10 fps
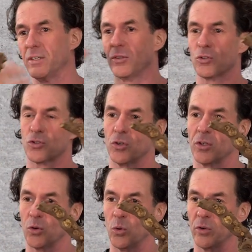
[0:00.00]
sind, so
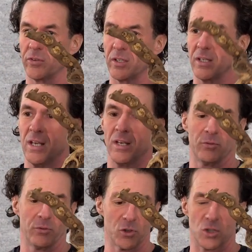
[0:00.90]
schön groß sind.
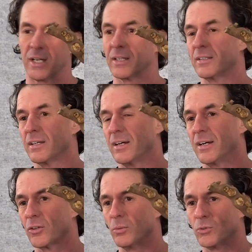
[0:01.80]
Für ein
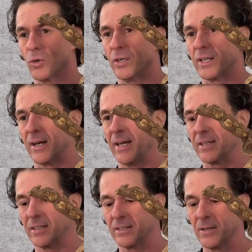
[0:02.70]
Schlangenterrarium toll
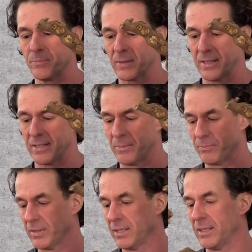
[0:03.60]
geeignet.
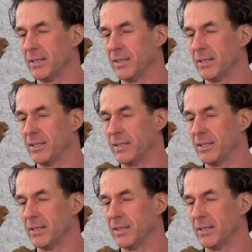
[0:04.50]
Ähm,